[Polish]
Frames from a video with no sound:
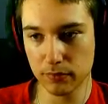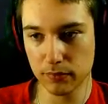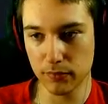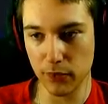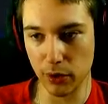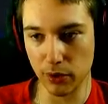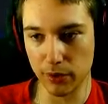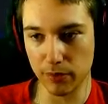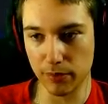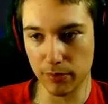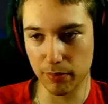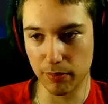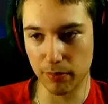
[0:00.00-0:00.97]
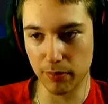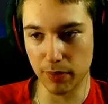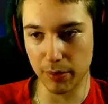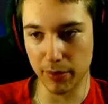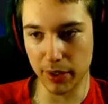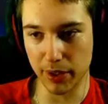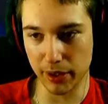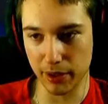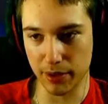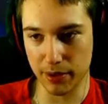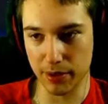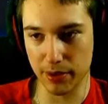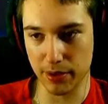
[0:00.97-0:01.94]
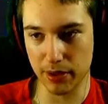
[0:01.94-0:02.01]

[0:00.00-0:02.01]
Tak o, mamy jakieś